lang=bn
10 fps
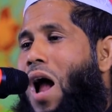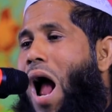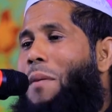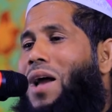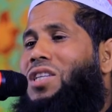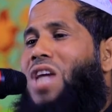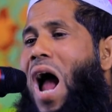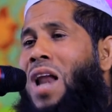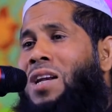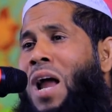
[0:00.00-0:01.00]
আমার
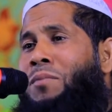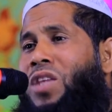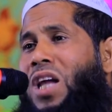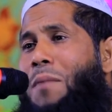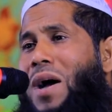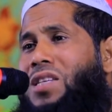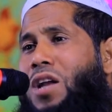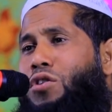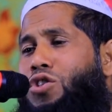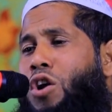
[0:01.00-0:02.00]
জাহান্নাম থেকে
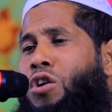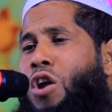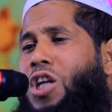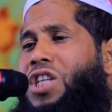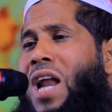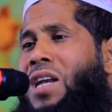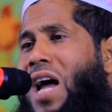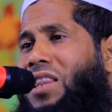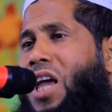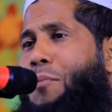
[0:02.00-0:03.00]
বাঁচানোর জন্য
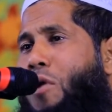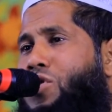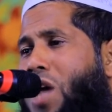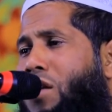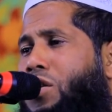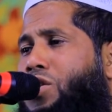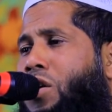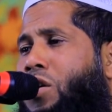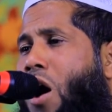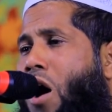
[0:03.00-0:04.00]
জান্নাতে পৌঁছানোর
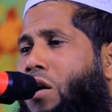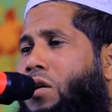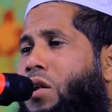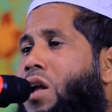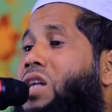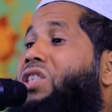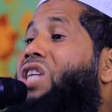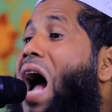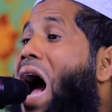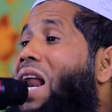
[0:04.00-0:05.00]
জন্য
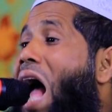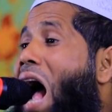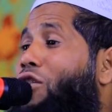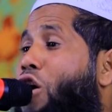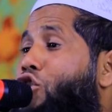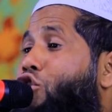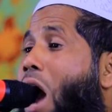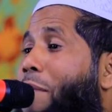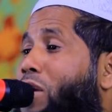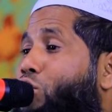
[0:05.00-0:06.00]
যার আদর্শ
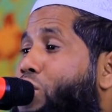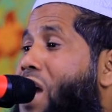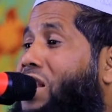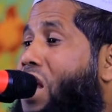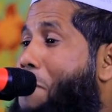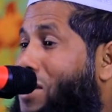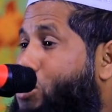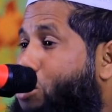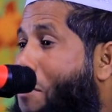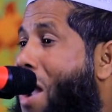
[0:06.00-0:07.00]
আমি দুনিয়াতে
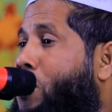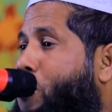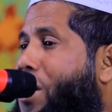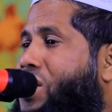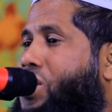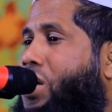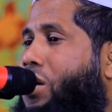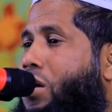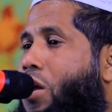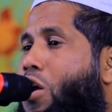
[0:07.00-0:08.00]
বাস্তবায়ন করেছি
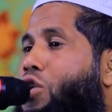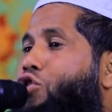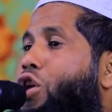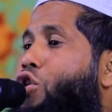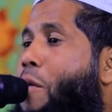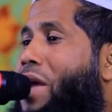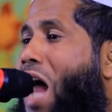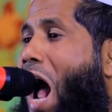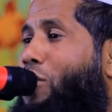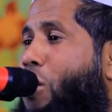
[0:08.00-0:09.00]
যদি নবীর
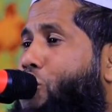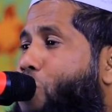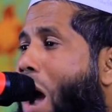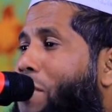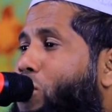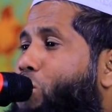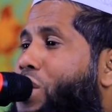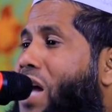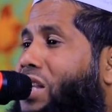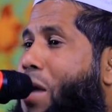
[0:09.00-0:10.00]
আদর্শ আমি
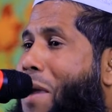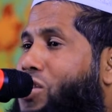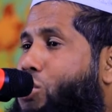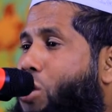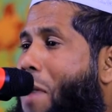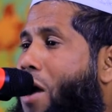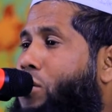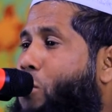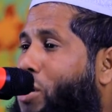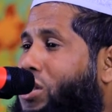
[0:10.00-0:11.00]
দুনিয়াতে বাস্তবায়ন
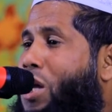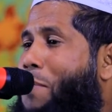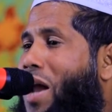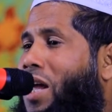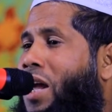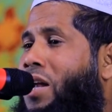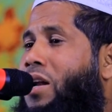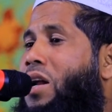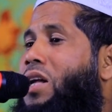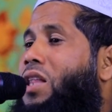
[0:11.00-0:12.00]
করতে পারি
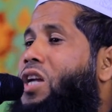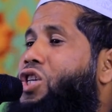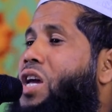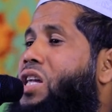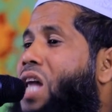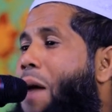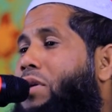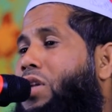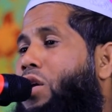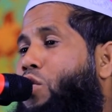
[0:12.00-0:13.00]
তাহলে সেই
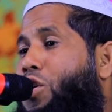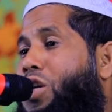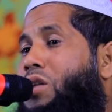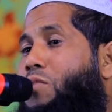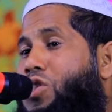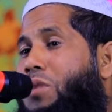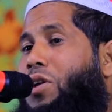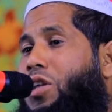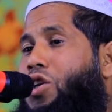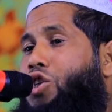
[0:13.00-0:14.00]
ক্যামতের কঠিন
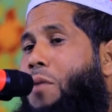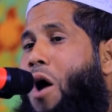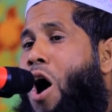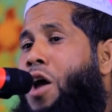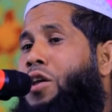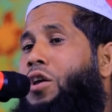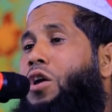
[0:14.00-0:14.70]
মুসিবতের সময়